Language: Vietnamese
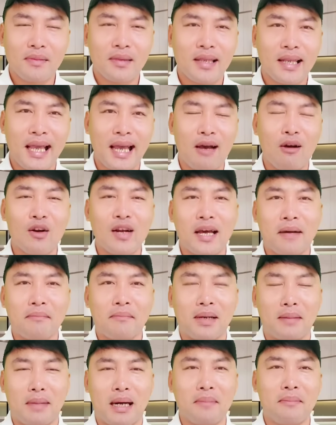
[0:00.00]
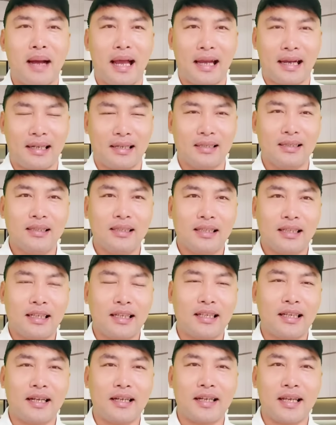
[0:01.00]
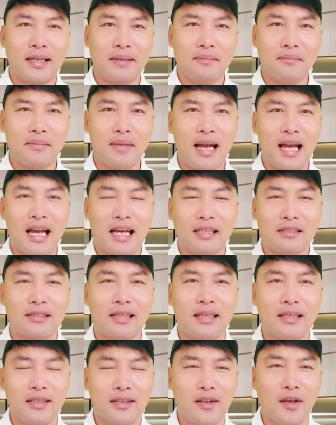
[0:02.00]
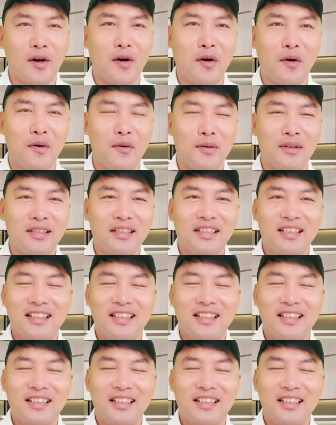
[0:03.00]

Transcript: cáo đồng mà bà mặc cái thời điểm mà xin vô